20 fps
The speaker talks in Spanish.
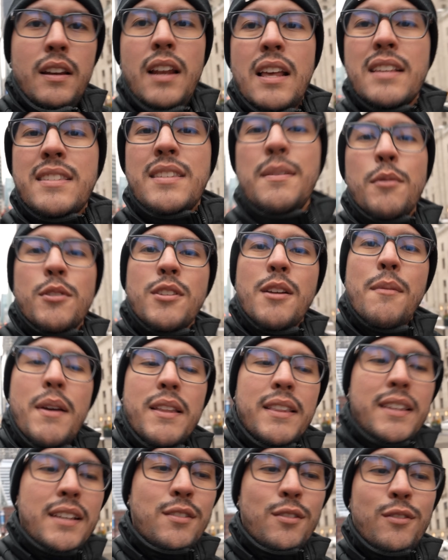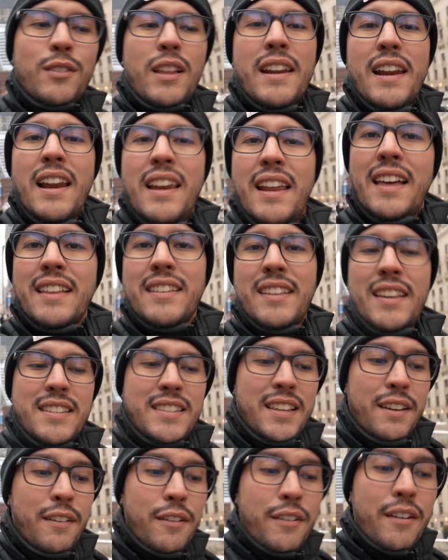Lastimosamente es una realidad que
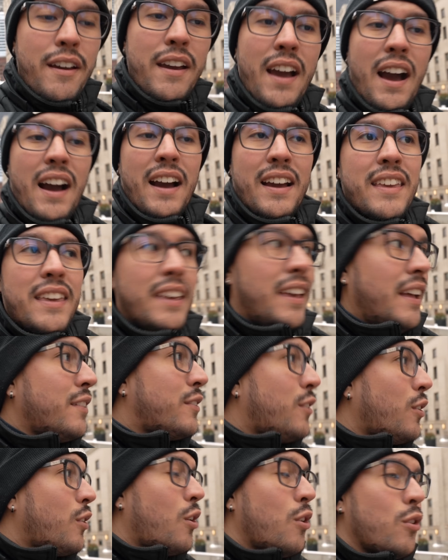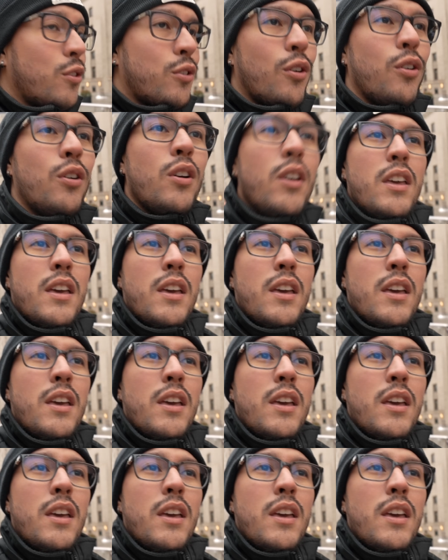se vive aquí en Toronto